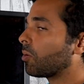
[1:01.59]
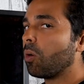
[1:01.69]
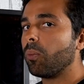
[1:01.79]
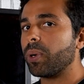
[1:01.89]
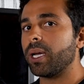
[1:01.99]

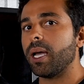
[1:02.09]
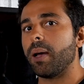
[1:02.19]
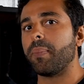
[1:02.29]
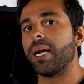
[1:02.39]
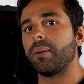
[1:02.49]
compra
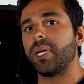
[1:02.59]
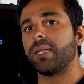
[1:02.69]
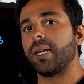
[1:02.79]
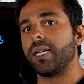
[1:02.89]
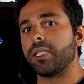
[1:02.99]
para a
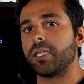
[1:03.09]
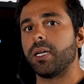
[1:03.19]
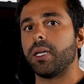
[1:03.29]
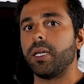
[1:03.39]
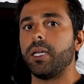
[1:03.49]
B3
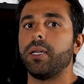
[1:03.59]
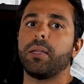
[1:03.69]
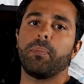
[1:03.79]
e